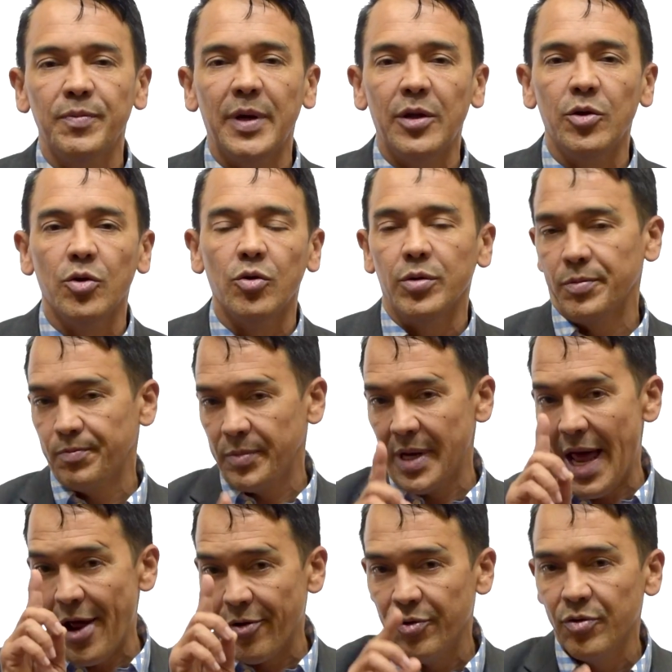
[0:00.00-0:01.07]
me dio,
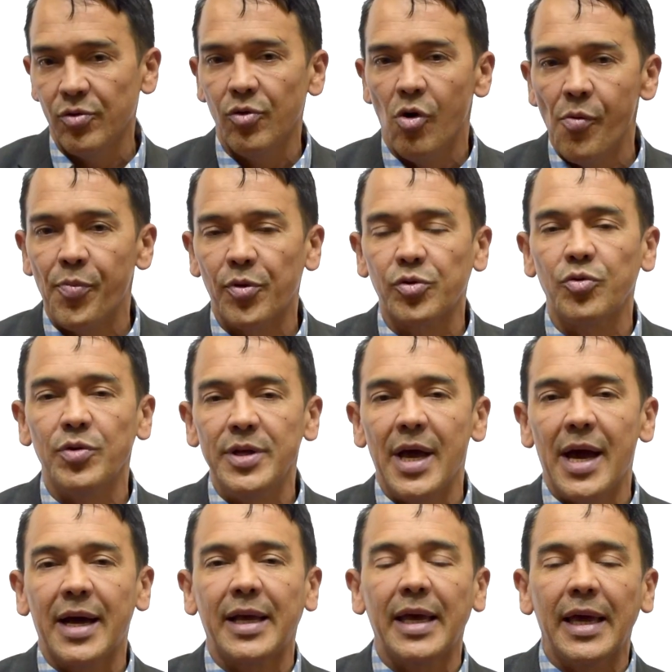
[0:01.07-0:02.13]
claro,
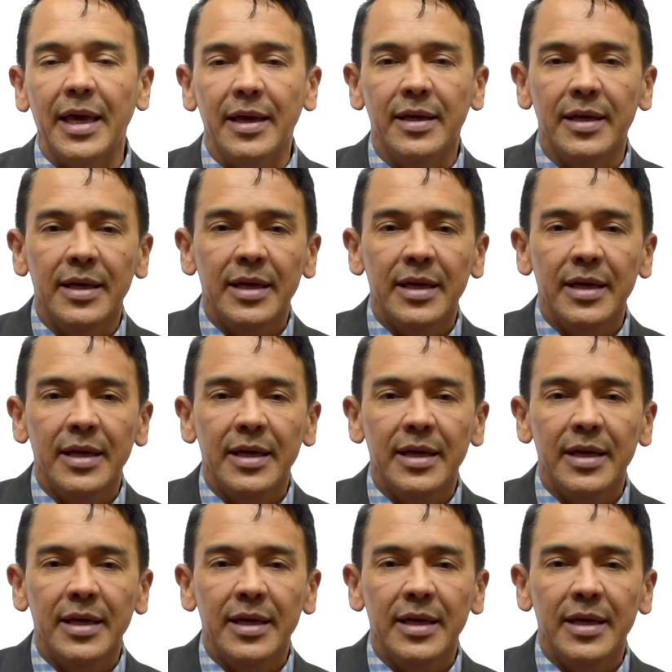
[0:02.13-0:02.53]
oportunidad que